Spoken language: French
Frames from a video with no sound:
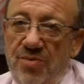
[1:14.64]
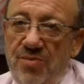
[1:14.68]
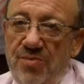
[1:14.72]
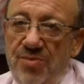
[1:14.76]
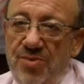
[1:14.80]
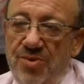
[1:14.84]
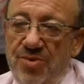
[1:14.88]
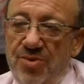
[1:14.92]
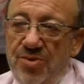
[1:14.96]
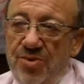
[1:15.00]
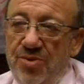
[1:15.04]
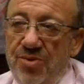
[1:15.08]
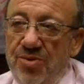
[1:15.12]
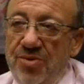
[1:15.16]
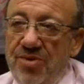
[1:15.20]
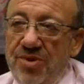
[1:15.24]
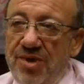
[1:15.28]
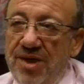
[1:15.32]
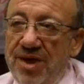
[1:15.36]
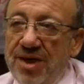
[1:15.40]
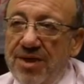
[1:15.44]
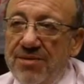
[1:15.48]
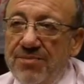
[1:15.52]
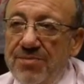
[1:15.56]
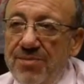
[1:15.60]
Euh,
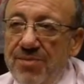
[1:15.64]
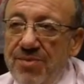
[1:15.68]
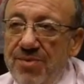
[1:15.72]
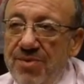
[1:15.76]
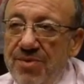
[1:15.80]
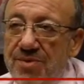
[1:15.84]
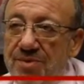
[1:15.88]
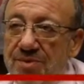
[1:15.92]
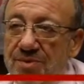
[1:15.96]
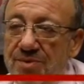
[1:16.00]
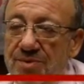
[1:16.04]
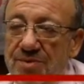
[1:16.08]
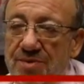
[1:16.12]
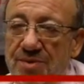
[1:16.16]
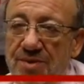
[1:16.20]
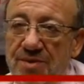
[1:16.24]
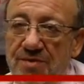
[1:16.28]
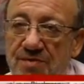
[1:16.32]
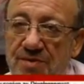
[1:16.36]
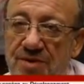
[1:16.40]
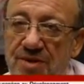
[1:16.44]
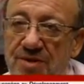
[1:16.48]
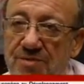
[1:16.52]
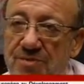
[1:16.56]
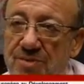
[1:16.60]
monsieur Le Terme,
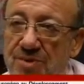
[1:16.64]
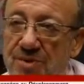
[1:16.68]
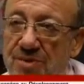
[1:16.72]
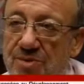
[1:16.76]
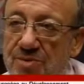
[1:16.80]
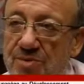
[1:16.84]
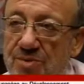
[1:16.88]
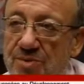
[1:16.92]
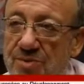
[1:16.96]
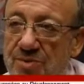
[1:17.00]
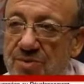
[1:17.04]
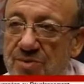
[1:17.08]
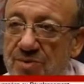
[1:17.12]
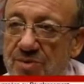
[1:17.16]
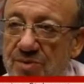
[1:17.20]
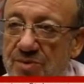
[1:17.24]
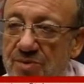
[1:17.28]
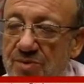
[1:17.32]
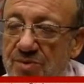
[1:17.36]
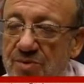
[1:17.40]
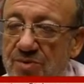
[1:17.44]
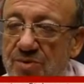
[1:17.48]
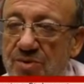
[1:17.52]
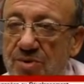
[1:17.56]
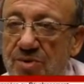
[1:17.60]
euh, évidemment,
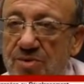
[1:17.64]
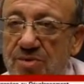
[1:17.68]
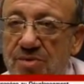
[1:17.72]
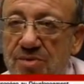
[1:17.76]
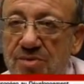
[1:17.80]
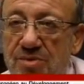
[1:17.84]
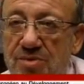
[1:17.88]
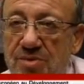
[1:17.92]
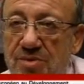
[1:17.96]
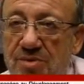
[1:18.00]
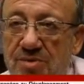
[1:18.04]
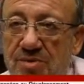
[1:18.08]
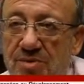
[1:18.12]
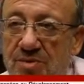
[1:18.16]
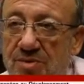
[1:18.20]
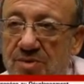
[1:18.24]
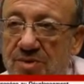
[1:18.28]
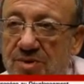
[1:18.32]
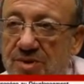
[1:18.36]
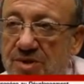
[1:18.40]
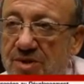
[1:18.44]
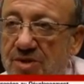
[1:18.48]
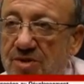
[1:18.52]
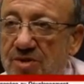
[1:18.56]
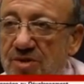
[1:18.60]
nous donne
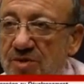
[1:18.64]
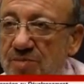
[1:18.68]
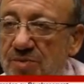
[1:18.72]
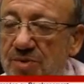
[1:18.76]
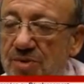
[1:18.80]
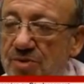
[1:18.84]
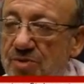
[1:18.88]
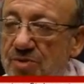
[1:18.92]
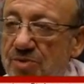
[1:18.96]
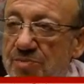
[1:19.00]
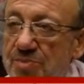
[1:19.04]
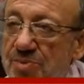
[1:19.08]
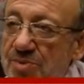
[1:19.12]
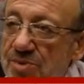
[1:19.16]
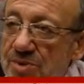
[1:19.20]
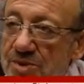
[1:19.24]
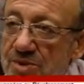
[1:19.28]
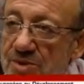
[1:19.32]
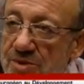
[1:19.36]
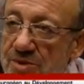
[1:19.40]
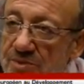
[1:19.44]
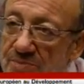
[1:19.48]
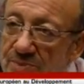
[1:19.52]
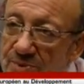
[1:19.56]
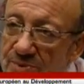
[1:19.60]
le sentiment de
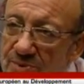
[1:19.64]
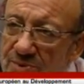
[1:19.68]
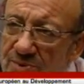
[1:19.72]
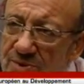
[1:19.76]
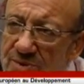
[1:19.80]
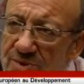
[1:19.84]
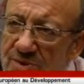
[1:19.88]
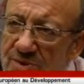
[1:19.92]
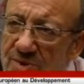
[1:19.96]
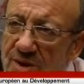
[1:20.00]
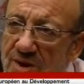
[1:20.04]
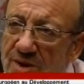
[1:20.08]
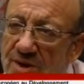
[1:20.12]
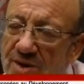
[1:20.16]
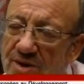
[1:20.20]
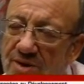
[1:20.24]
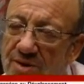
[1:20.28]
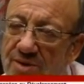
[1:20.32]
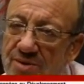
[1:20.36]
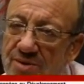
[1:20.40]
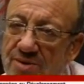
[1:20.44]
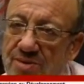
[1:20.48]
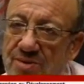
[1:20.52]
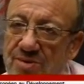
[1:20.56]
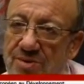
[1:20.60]
plus en plus
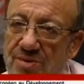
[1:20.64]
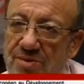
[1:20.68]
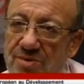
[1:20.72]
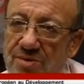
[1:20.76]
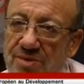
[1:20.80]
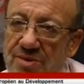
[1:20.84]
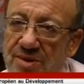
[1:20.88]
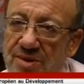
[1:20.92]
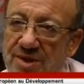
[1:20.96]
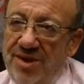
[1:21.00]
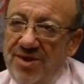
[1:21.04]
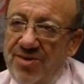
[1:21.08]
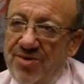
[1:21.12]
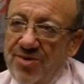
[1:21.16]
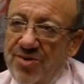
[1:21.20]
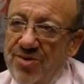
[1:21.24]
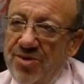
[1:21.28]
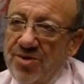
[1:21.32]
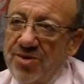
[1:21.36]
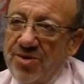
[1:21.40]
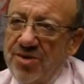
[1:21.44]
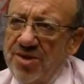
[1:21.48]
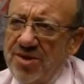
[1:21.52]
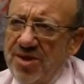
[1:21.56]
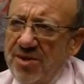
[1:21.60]
euh,
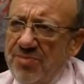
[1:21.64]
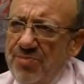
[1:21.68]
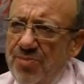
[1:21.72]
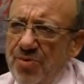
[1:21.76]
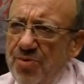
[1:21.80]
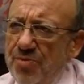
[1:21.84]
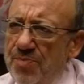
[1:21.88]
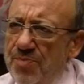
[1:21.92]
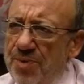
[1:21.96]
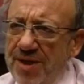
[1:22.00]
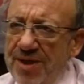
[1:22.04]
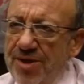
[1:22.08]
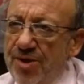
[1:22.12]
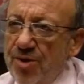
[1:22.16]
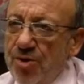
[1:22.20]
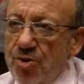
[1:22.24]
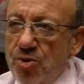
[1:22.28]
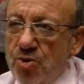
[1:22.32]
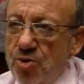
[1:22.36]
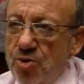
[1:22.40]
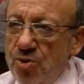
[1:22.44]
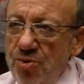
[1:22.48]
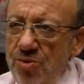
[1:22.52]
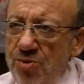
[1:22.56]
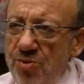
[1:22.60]
d'être dans les à peu
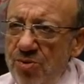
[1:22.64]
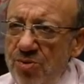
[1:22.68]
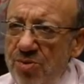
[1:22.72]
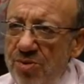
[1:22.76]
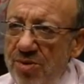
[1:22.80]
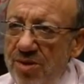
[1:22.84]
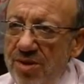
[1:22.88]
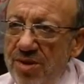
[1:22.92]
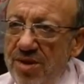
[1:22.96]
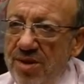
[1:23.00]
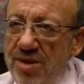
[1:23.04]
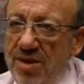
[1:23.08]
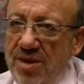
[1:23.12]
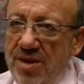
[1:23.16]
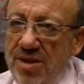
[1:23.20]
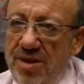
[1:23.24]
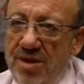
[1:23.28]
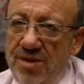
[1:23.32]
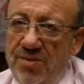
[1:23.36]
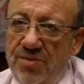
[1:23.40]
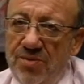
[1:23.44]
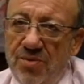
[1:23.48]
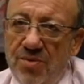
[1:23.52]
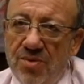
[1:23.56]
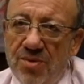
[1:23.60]
près dangereux.
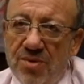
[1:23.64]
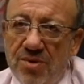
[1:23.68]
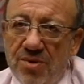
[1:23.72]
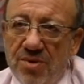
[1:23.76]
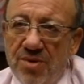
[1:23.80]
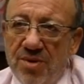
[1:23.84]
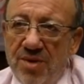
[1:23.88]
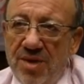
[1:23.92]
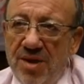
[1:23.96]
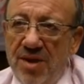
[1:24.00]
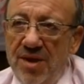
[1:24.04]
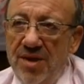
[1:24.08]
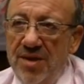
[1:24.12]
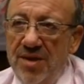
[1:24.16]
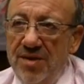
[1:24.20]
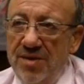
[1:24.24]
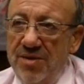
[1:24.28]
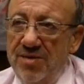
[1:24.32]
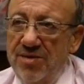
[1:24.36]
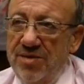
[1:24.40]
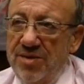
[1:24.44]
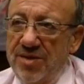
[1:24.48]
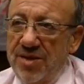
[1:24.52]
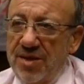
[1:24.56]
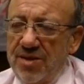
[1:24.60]
Et, donc,
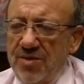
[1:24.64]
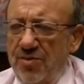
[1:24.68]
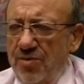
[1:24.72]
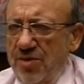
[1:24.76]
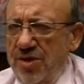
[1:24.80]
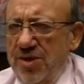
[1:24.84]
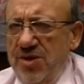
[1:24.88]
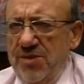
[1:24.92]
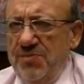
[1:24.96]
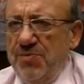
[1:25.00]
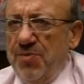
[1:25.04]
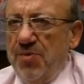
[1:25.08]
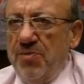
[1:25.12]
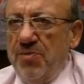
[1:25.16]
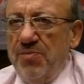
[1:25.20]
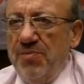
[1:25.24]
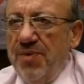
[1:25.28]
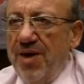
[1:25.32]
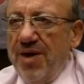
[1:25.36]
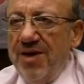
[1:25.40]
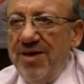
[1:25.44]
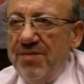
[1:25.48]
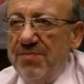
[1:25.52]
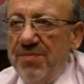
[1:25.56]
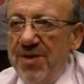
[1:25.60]
euh, ça ne
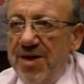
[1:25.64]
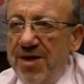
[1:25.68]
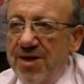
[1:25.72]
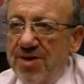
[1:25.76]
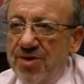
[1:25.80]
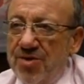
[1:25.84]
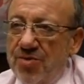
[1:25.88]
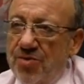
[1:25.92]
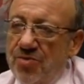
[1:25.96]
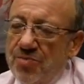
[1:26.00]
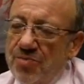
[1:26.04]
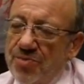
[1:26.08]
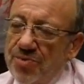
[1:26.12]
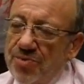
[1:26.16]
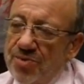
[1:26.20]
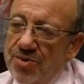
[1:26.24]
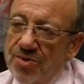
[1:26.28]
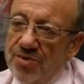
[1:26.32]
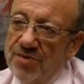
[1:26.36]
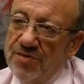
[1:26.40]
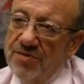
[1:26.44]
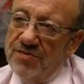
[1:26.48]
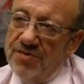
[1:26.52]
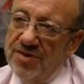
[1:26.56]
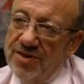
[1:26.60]
correspond pas à l'image qu'on
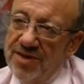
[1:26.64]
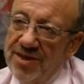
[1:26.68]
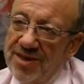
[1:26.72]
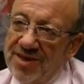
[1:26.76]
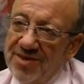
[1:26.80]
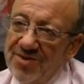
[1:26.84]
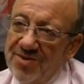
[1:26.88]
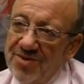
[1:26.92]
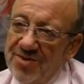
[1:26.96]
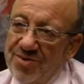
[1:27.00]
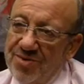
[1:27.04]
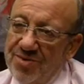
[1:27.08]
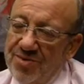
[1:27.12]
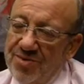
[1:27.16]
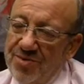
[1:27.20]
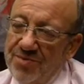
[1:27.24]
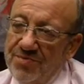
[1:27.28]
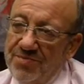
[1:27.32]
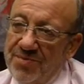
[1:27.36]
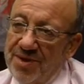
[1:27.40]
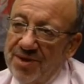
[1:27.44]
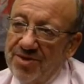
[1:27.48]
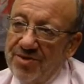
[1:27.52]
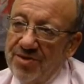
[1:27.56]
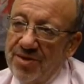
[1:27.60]
peut se faire
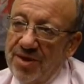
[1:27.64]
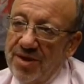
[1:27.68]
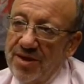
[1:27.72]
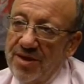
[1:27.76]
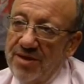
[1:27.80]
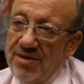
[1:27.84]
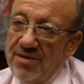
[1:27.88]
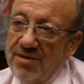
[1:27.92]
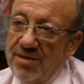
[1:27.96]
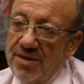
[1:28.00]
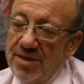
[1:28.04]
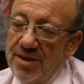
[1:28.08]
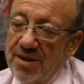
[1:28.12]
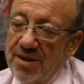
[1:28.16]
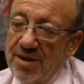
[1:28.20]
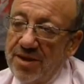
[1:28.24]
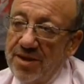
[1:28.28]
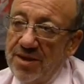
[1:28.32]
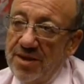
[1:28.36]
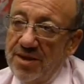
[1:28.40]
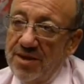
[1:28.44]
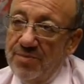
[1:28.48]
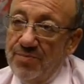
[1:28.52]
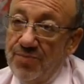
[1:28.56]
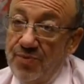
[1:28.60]
d'une
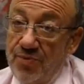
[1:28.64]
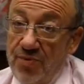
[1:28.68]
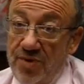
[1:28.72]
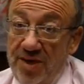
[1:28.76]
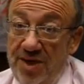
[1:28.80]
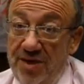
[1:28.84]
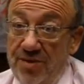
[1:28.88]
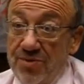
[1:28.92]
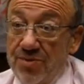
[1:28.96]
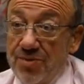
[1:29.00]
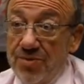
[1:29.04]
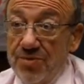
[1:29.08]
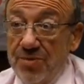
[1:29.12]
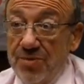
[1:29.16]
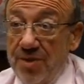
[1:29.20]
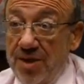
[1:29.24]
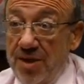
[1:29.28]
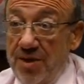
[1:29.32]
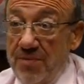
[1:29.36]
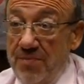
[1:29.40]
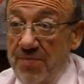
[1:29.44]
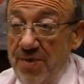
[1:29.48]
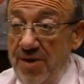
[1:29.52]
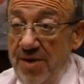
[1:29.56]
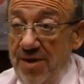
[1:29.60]
personnalité qui pourrait
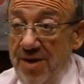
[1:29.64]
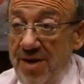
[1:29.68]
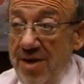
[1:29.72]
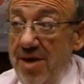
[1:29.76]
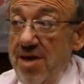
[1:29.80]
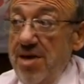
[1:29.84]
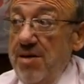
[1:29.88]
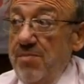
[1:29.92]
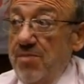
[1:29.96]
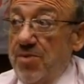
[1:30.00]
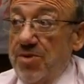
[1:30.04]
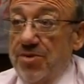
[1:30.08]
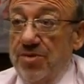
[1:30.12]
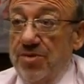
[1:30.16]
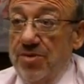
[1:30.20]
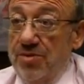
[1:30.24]
conduire un pays.